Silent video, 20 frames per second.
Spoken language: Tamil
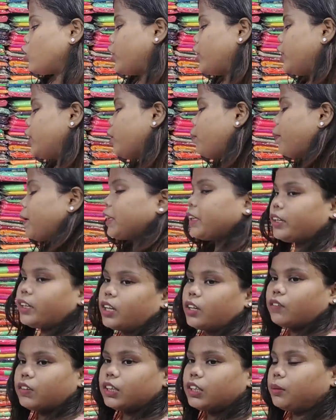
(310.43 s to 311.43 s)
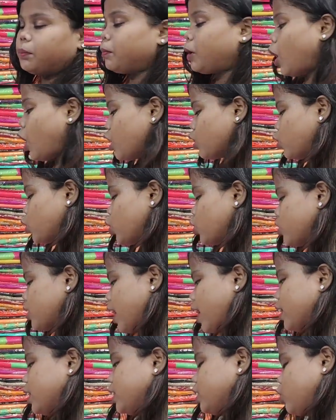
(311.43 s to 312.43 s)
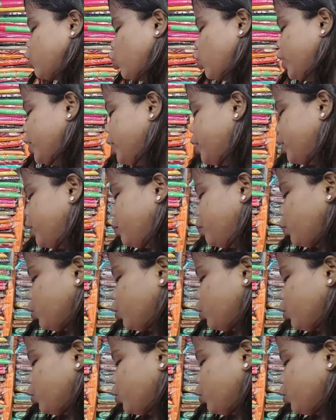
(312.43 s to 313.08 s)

ஸோ இது பார்த்தீங்கன்னா வந்து பிராசோ சாரின்னு சொல்லிட்டு